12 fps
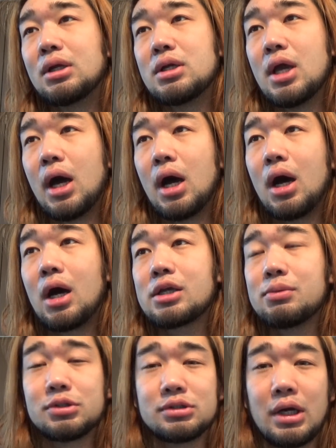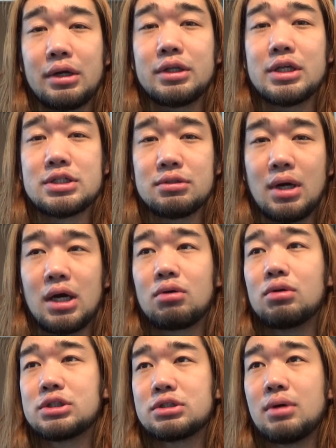いやー、気持ち悪いですわ。
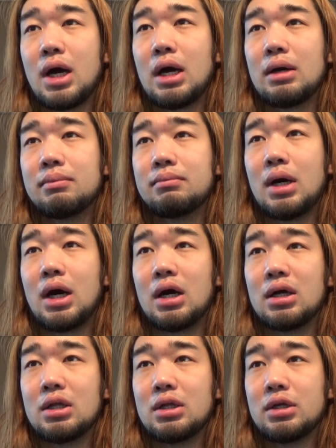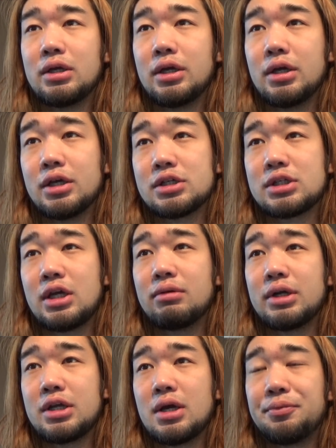こいつは、まあ、
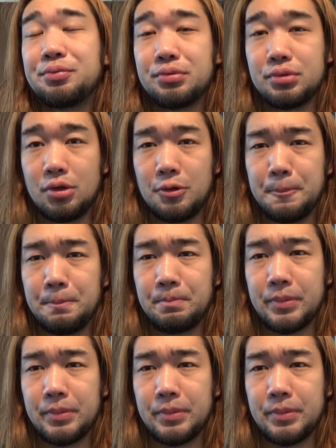幸いね、Yahoo の、